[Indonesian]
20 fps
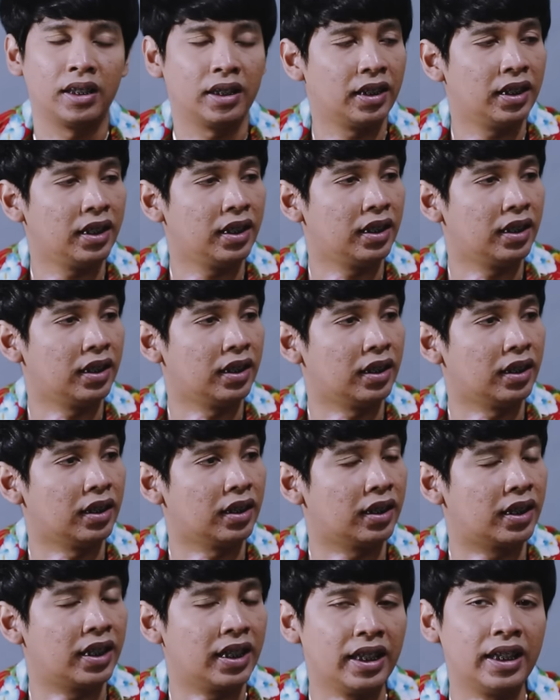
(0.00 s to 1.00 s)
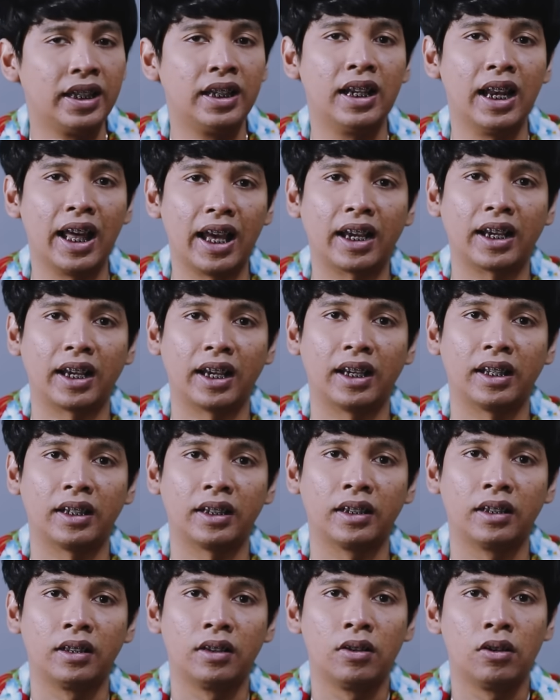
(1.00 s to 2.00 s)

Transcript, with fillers: Ini gila kan?